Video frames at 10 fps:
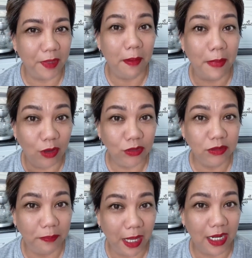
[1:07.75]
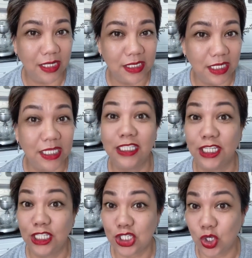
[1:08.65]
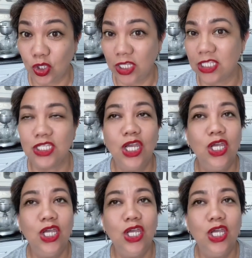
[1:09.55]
amount para sa dagdag na chocolates.